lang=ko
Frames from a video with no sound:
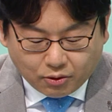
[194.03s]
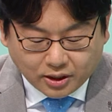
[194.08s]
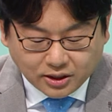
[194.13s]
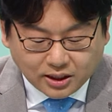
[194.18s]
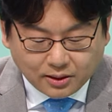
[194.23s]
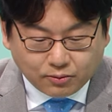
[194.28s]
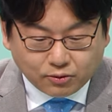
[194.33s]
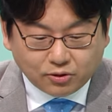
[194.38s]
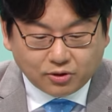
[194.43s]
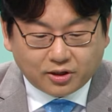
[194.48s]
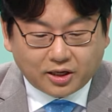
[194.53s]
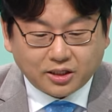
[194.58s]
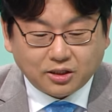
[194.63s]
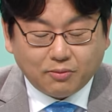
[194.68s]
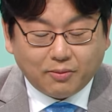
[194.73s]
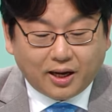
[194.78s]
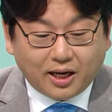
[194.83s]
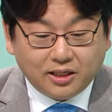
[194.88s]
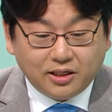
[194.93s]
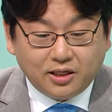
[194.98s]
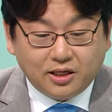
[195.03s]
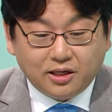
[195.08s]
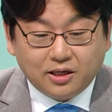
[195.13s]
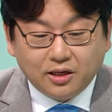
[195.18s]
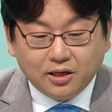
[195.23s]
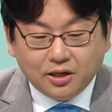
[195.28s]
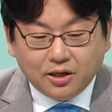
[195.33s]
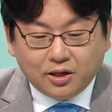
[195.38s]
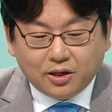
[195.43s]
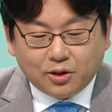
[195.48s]
환자분들께서 많이
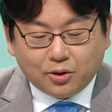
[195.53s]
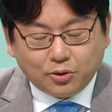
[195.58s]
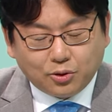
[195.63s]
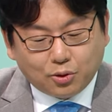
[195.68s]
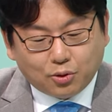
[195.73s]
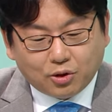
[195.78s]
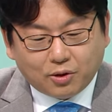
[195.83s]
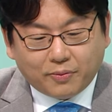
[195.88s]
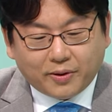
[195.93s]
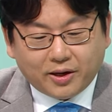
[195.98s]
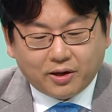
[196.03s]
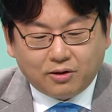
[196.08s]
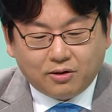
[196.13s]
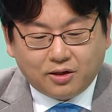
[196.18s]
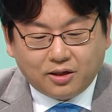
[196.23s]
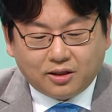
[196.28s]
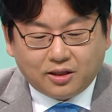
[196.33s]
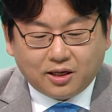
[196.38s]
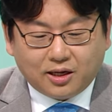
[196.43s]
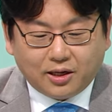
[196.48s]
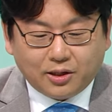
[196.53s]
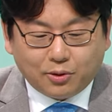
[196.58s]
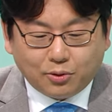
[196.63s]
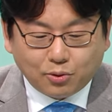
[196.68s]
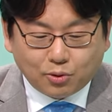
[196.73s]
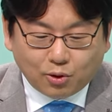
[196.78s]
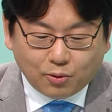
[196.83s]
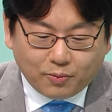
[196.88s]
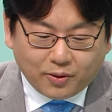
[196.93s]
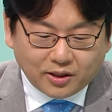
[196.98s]
연골이 파열됐다,
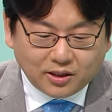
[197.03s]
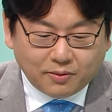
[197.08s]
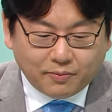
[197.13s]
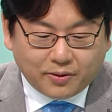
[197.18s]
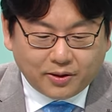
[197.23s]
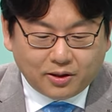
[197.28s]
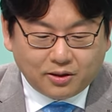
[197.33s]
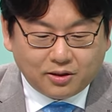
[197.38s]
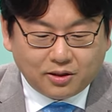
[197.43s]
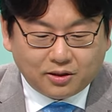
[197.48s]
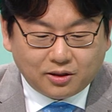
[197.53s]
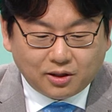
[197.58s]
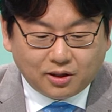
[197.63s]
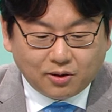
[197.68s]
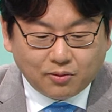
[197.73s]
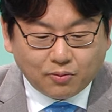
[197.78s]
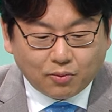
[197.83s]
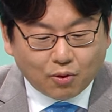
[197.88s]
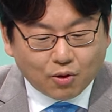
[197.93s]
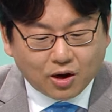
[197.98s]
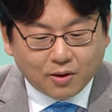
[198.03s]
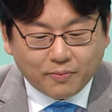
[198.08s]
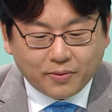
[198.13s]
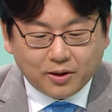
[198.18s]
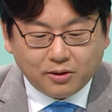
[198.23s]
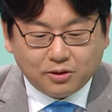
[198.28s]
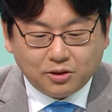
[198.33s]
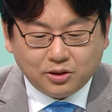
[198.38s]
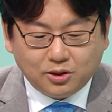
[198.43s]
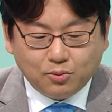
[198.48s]
연골판이 파열됐다, 뭐가
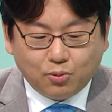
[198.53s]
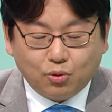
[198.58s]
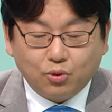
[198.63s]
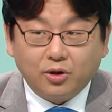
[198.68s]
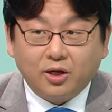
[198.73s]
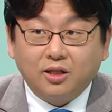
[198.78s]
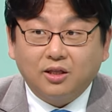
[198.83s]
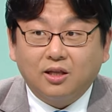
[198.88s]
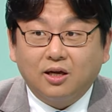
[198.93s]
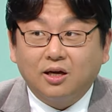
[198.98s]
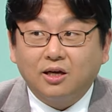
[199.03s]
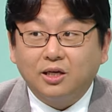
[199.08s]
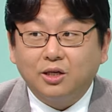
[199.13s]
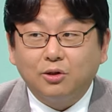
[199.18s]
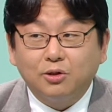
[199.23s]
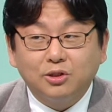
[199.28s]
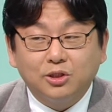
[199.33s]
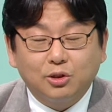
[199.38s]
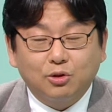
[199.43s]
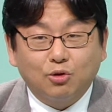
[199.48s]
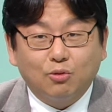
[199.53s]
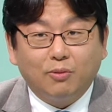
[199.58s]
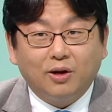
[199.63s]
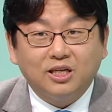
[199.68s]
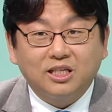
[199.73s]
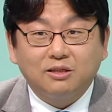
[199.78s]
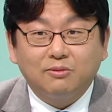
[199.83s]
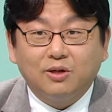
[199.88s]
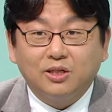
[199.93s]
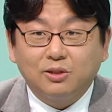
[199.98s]
파열된지 모르겠다 이런 식으로
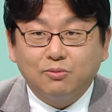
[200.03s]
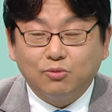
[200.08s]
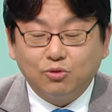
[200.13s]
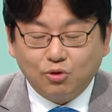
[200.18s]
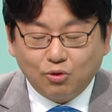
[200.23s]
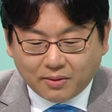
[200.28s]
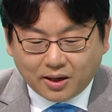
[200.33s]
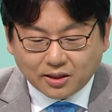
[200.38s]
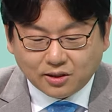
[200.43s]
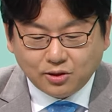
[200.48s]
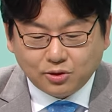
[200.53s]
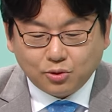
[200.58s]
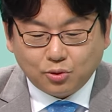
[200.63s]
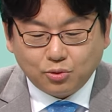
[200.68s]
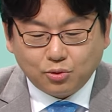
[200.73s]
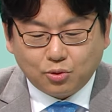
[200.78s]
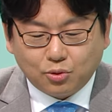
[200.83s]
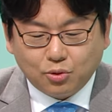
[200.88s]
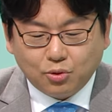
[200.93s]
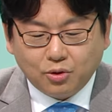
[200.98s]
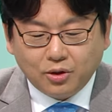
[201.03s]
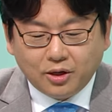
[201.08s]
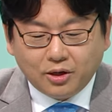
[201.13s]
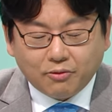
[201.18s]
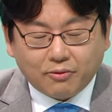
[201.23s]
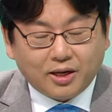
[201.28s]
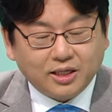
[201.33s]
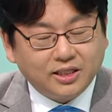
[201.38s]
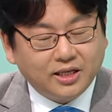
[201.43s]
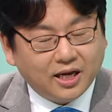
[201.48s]
말씀하신 분도 많을 정도로
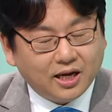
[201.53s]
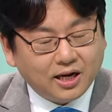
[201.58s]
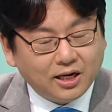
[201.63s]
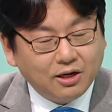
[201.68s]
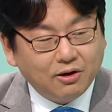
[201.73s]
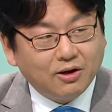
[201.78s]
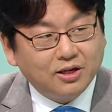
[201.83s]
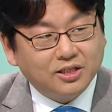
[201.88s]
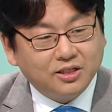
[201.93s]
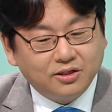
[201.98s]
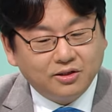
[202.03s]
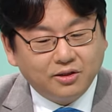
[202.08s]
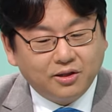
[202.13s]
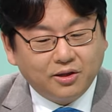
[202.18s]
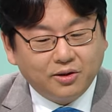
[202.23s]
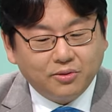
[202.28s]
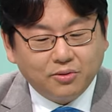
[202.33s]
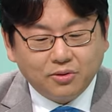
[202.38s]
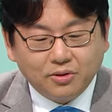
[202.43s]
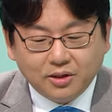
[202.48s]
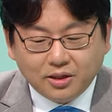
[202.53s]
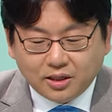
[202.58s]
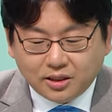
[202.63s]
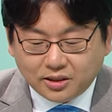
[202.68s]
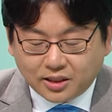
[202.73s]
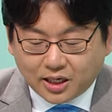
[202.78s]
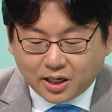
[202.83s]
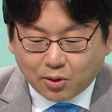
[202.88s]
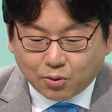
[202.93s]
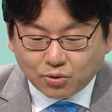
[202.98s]
많이 헷갈려 하시는데요. 네.
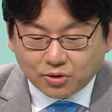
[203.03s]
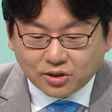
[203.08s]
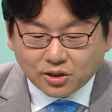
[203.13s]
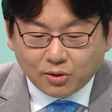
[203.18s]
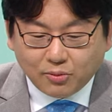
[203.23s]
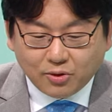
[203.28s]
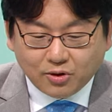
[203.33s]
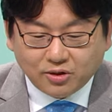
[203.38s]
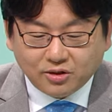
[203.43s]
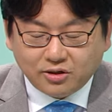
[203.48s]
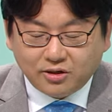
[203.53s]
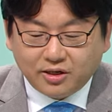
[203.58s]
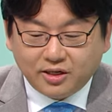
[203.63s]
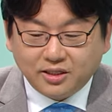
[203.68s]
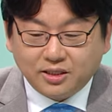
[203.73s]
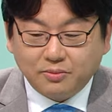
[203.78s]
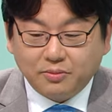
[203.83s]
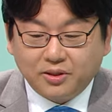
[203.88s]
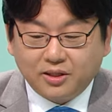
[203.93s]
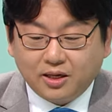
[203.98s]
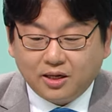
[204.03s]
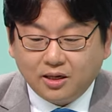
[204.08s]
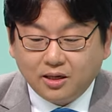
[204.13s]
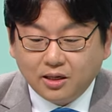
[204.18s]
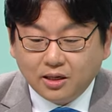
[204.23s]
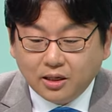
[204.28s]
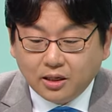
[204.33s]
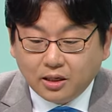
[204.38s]
제가 오늘 설명을 드리겠습니다.